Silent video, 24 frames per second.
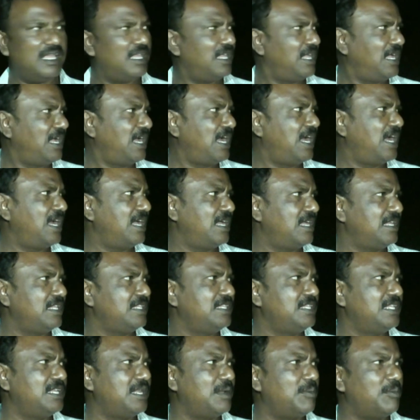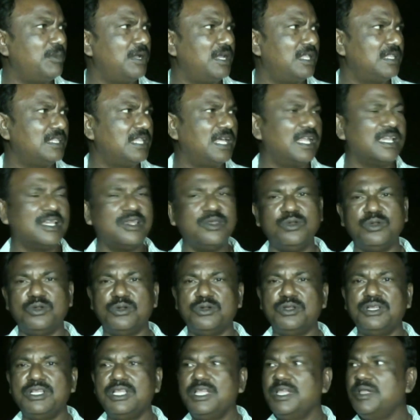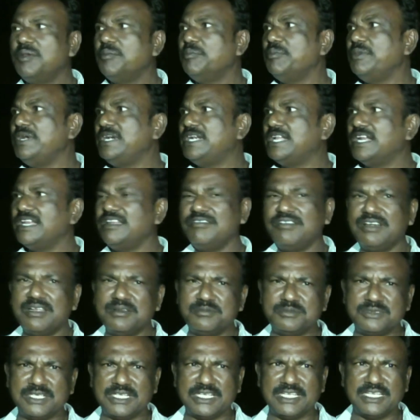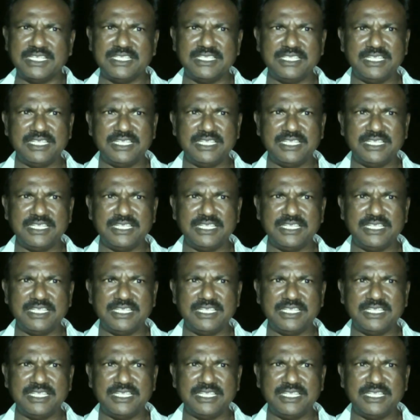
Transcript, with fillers: మైత్రి ఛానల్ విద్యుత్ శాఖ అధికారులను వివరణ కోరగా